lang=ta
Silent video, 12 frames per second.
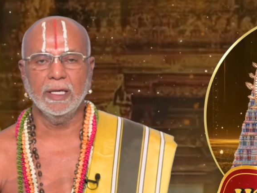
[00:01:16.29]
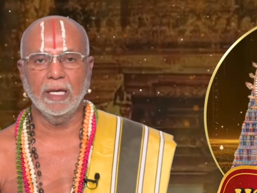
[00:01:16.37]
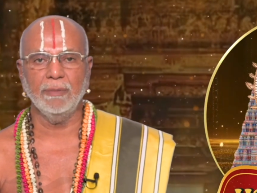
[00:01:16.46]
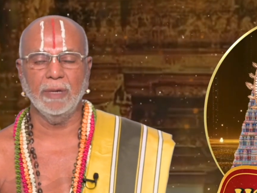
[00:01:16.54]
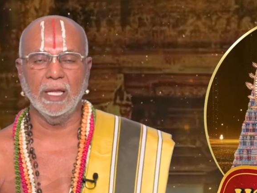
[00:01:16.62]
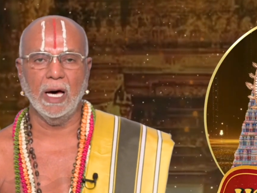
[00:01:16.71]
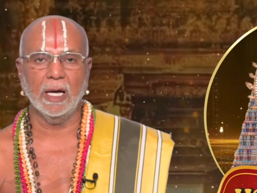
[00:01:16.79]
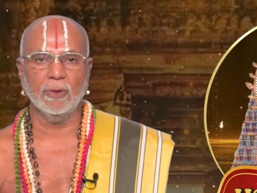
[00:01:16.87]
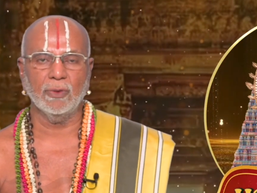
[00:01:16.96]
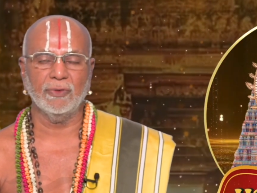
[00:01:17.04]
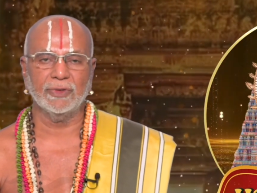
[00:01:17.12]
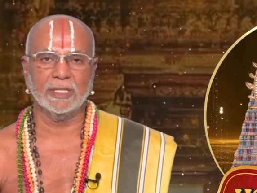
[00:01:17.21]
என்பதான
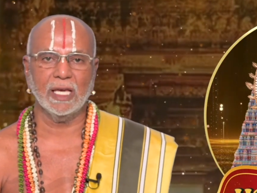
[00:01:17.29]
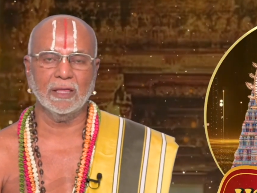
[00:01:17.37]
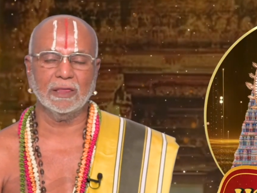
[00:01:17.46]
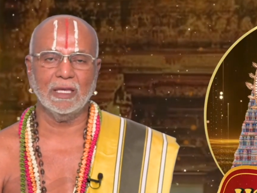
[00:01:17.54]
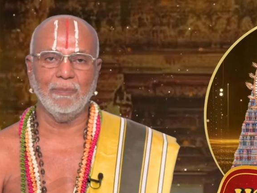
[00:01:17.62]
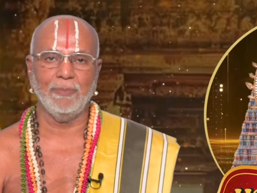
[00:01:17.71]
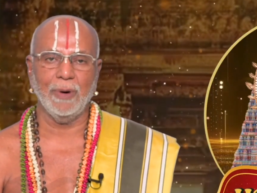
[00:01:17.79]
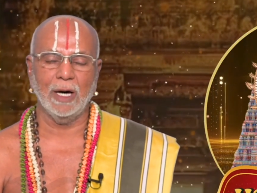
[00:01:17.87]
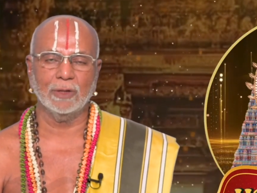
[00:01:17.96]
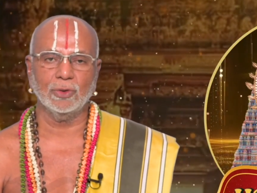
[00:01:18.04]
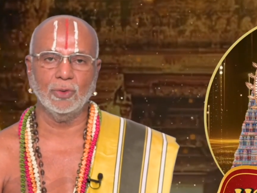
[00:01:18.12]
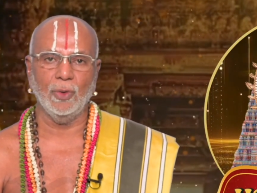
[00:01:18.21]
ஒரு விஷயத்தை
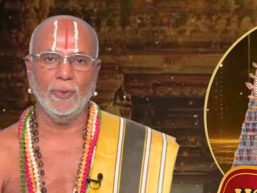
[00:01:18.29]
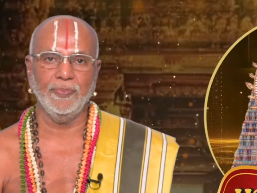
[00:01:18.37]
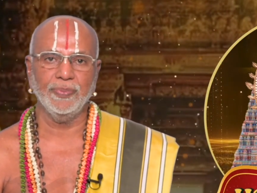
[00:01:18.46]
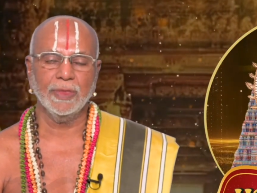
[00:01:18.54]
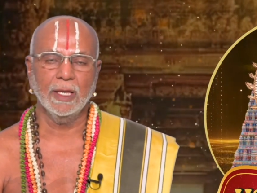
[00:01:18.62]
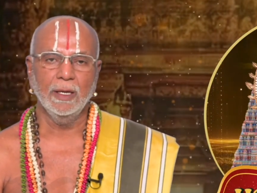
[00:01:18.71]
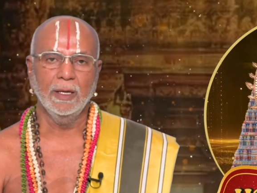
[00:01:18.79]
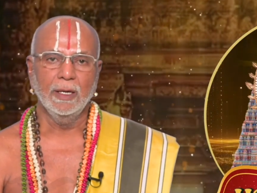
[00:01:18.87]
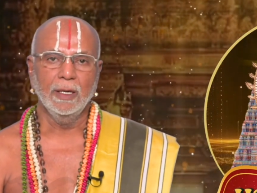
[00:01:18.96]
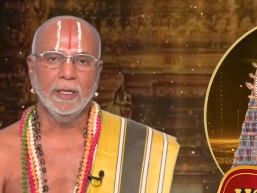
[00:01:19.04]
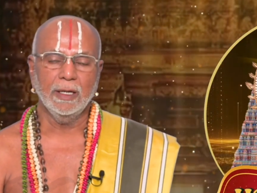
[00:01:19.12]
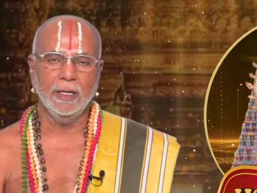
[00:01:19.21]
பார்த்தோம்
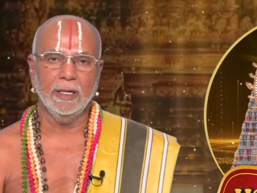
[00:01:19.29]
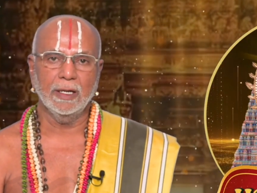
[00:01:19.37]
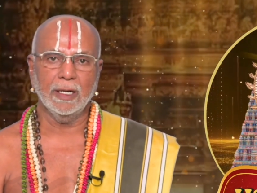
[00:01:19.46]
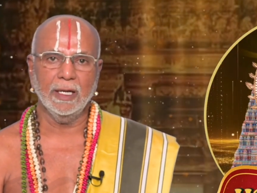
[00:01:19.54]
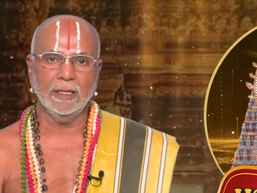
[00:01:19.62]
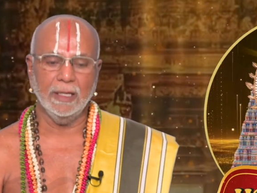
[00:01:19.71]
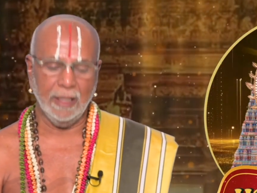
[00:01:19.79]
இன்றைய